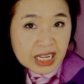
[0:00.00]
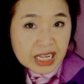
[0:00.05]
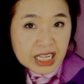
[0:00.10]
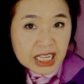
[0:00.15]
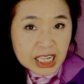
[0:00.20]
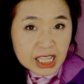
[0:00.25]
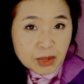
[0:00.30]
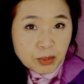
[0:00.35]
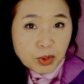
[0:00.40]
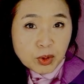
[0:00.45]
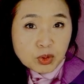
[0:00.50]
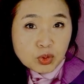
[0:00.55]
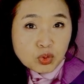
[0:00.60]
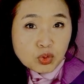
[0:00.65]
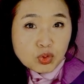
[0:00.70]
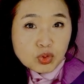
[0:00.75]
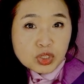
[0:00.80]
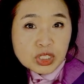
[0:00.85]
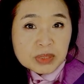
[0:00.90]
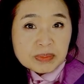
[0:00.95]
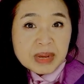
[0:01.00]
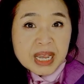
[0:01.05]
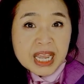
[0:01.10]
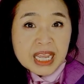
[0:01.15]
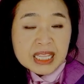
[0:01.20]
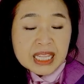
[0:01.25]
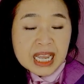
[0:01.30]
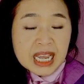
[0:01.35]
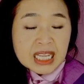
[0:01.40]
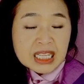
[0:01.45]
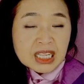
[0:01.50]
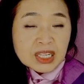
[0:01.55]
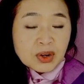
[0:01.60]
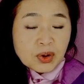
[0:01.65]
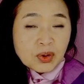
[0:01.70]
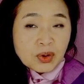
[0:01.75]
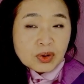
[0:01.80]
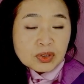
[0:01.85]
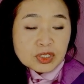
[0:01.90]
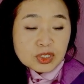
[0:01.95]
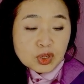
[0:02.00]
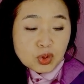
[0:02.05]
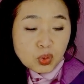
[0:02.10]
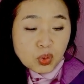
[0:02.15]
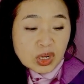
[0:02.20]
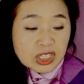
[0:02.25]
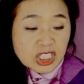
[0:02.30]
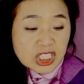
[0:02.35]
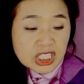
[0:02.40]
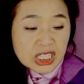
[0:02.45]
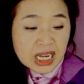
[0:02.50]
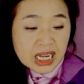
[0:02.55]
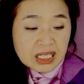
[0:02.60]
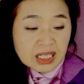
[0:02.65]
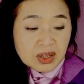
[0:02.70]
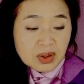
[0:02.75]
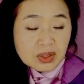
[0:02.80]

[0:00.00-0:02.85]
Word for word: 일본 후쿠시마에 대한 이런 것을 워치하는